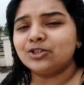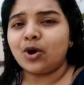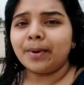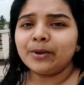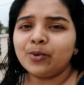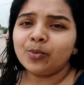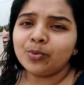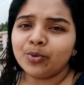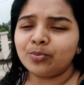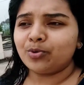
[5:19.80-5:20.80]
সবাই খুব
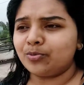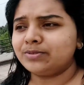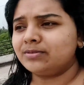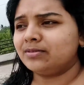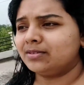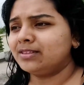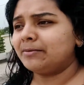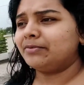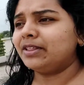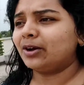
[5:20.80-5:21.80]
খুব খুব
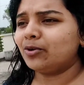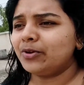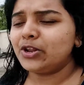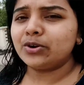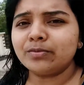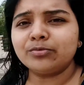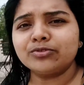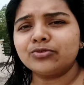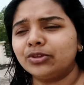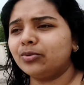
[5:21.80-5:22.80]
সেফটি থাকো ভিডিওটা
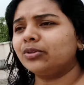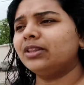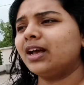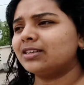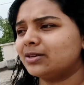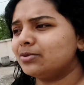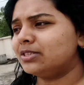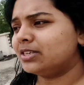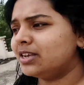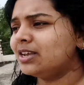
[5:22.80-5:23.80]
পোস্ট হতে করতে আশা
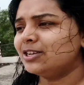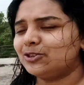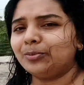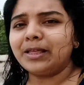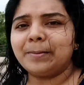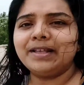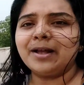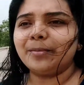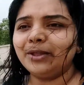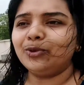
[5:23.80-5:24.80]
করছি সব থেমে
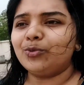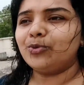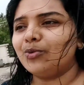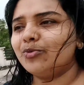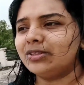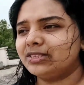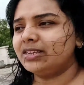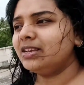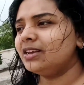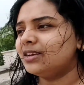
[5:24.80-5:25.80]
যাবে তবুও বলছি
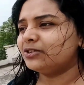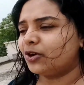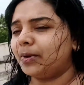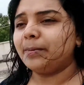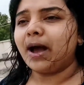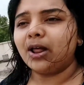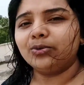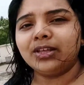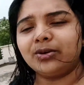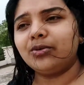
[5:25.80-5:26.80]
সবাই ভালো
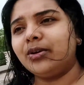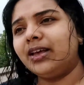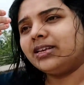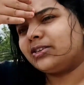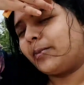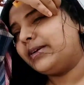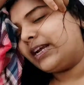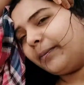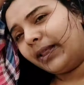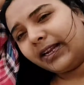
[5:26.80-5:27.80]
থেকো হ্যাঁ সবাই
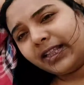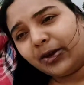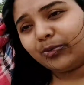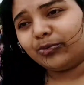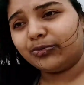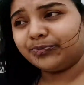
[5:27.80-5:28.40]
সাবধানে থেকো